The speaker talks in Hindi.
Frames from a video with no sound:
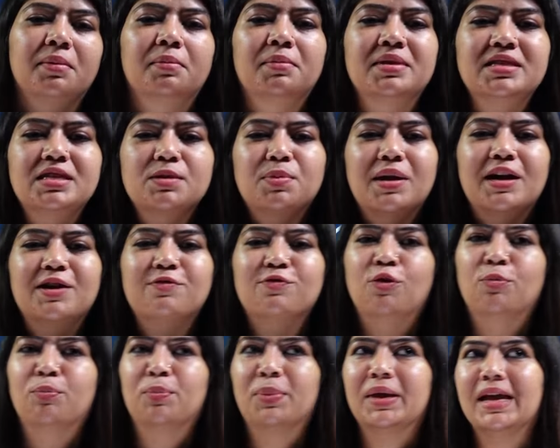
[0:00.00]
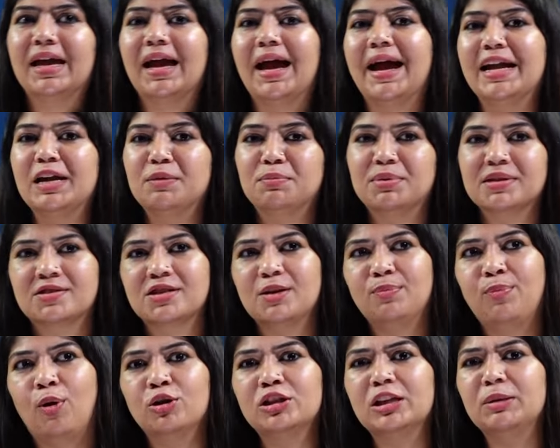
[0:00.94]
अमेजिंग प्लेटफॉर्म पे एंड
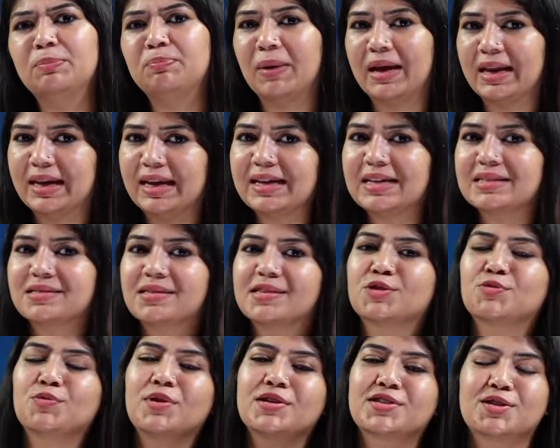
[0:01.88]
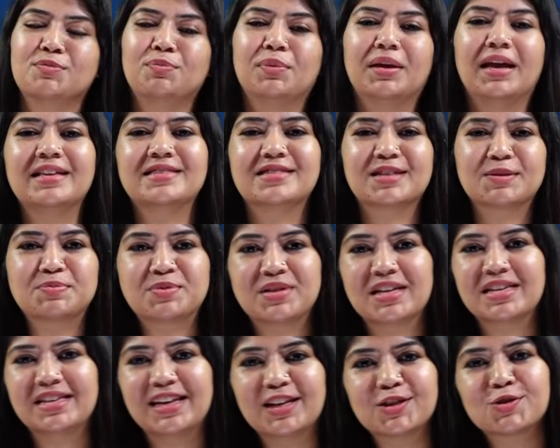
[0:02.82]
बच्चे बहुत ही पैनिक की सिचुएशन में है जब
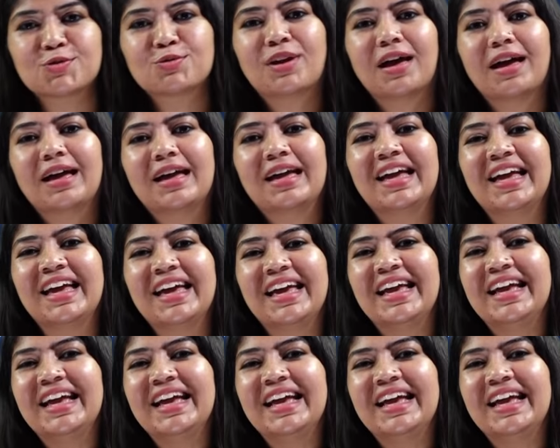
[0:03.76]
से ये सुना है